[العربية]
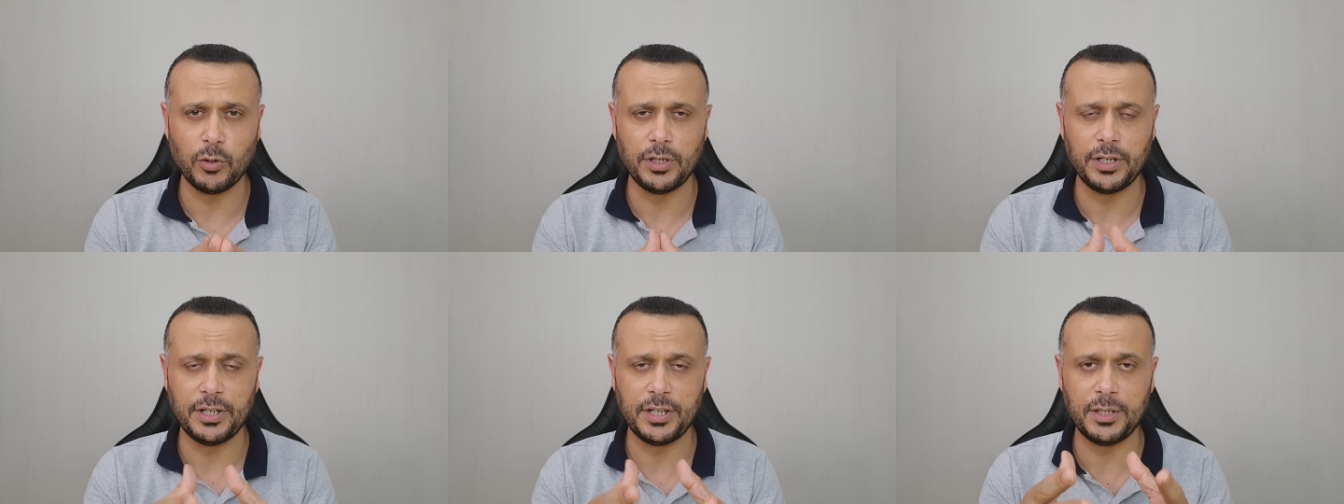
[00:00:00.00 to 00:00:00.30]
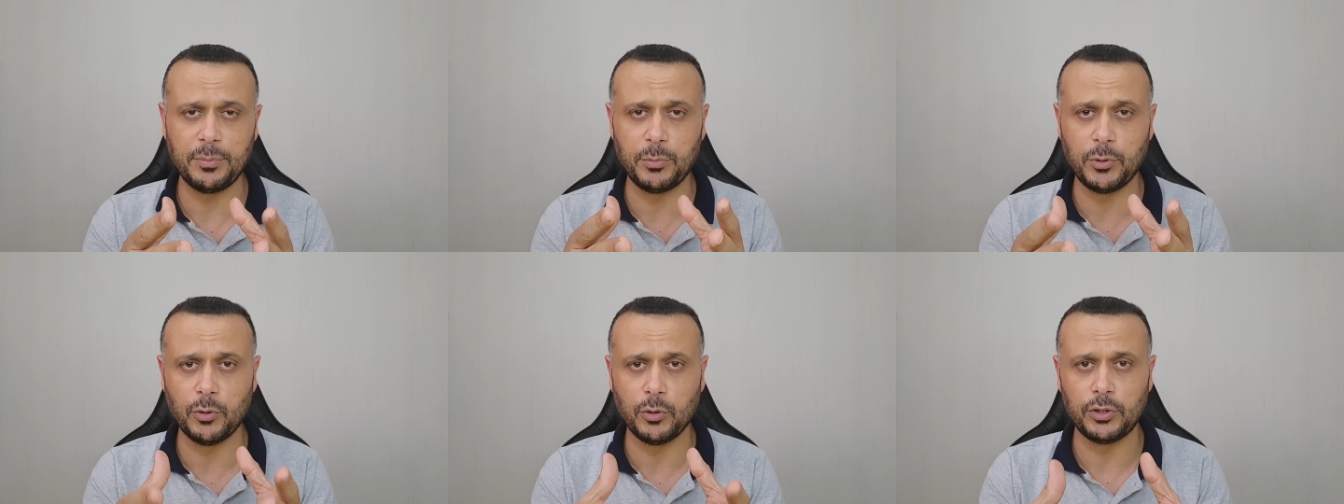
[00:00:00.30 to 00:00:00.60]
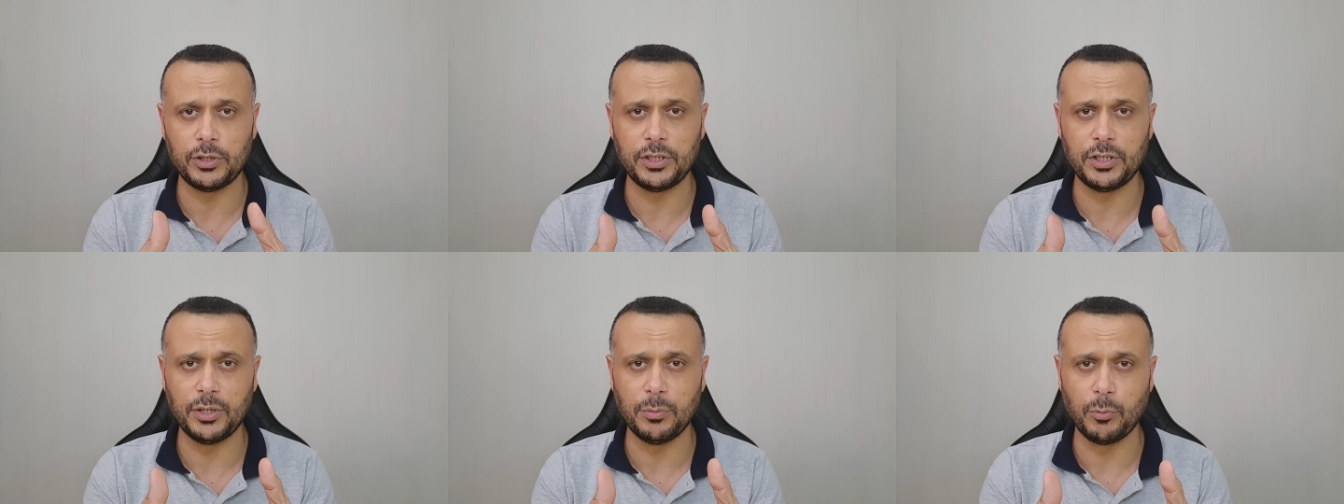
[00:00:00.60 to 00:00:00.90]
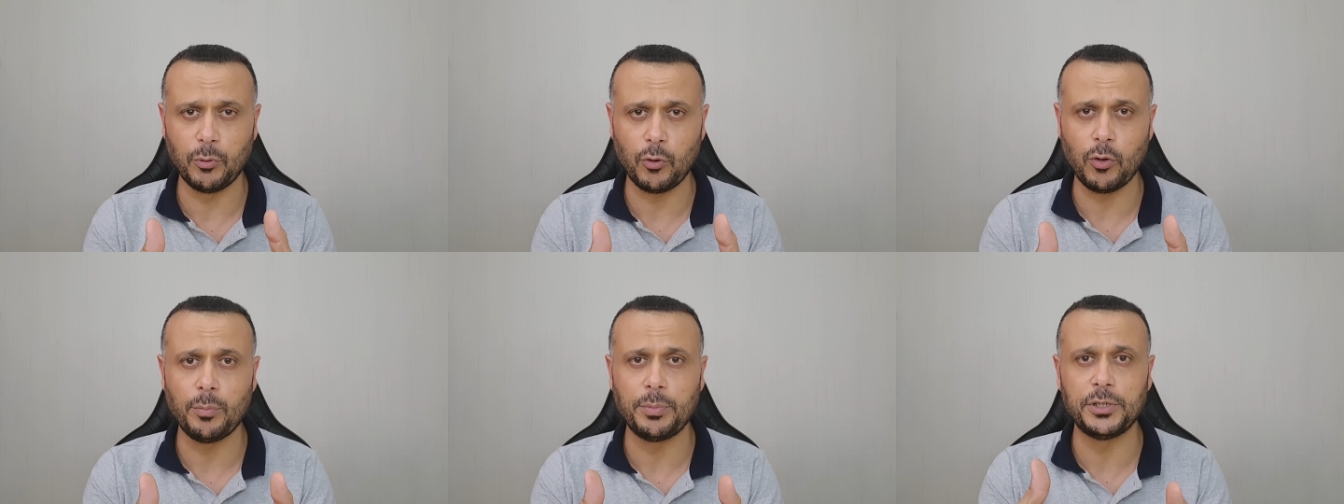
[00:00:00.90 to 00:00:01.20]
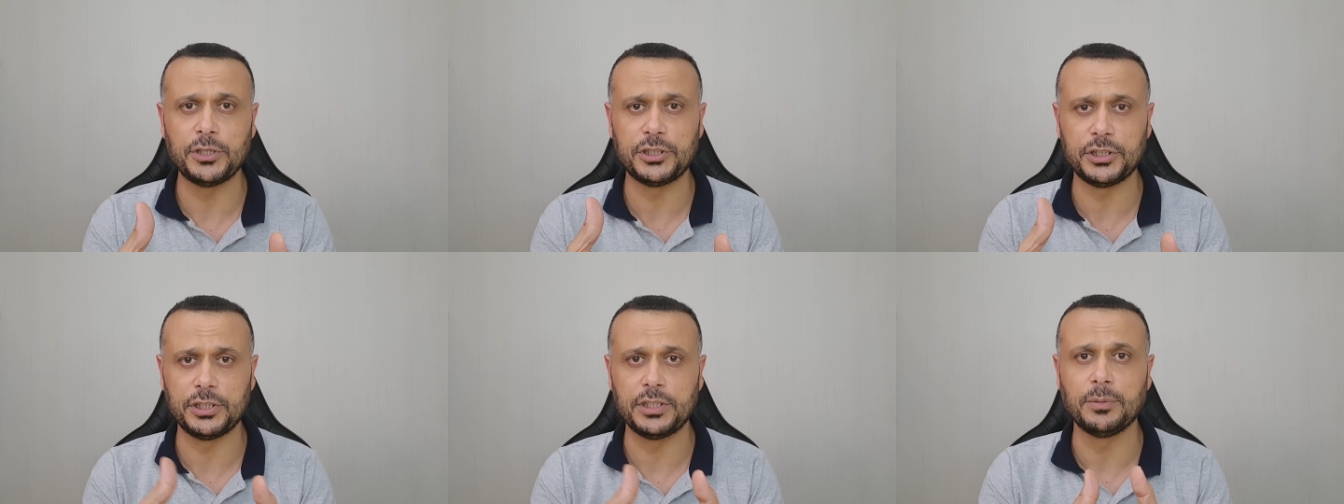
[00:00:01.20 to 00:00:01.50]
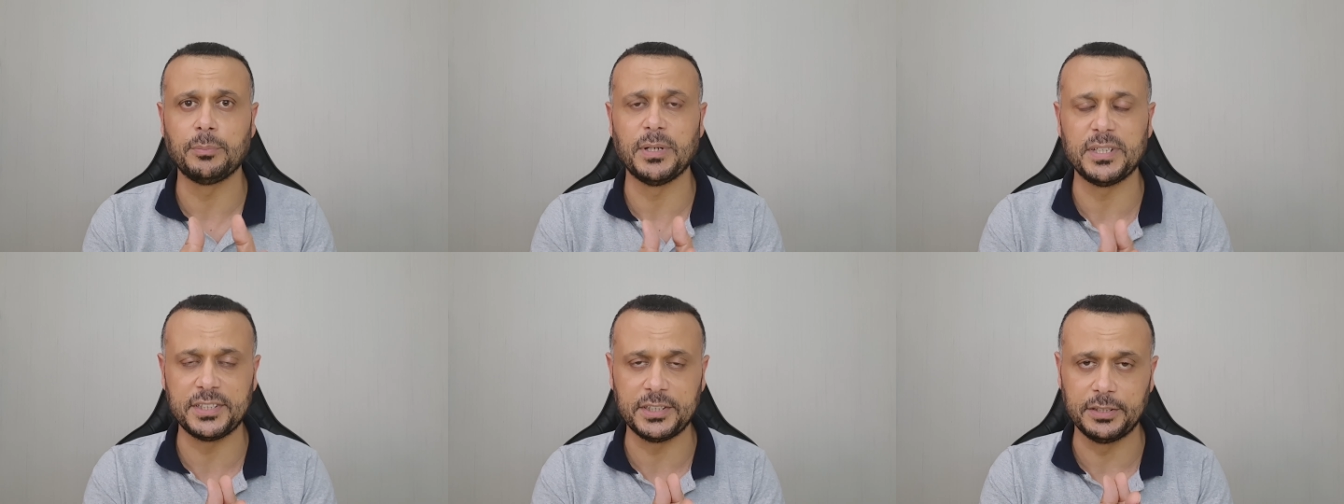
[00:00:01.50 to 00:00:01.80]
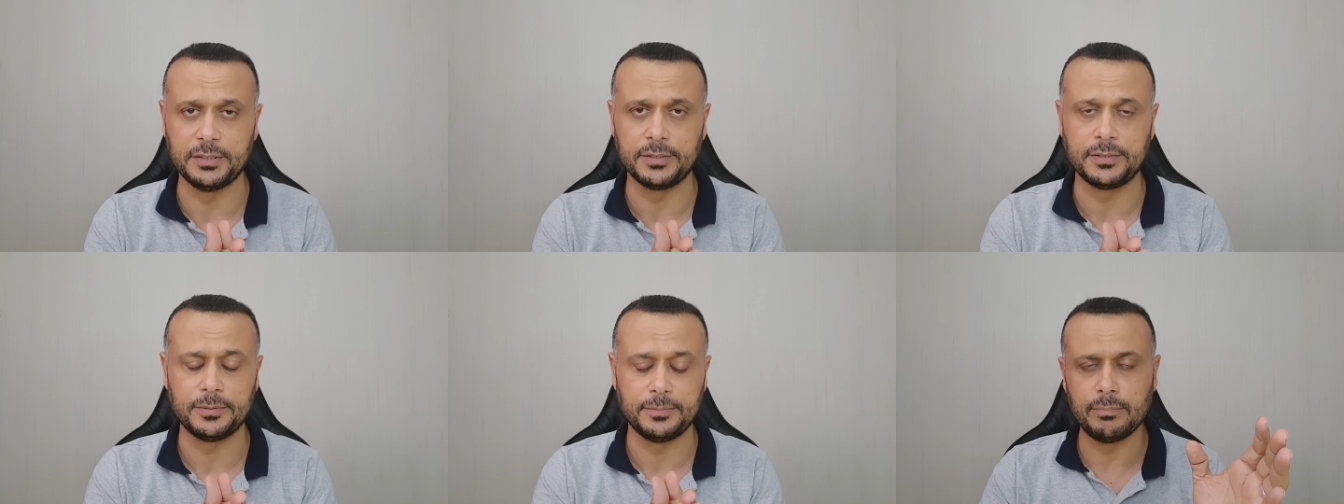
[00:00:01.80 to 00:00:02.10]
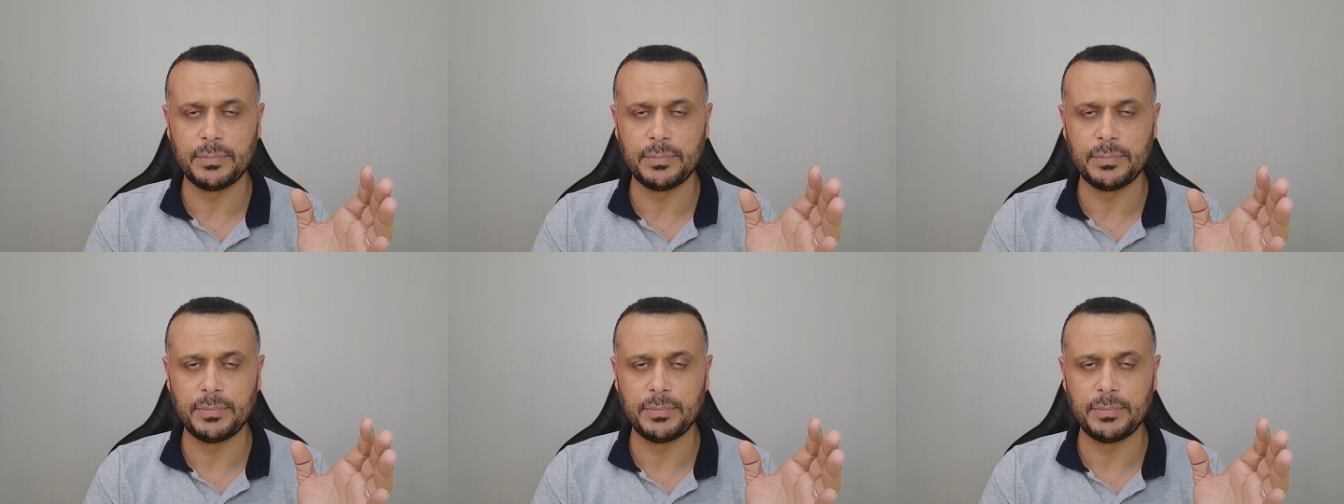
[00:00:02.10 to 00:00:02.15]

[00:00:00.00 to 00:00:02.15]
ريدمي نوت 10 برو بشيء بسيط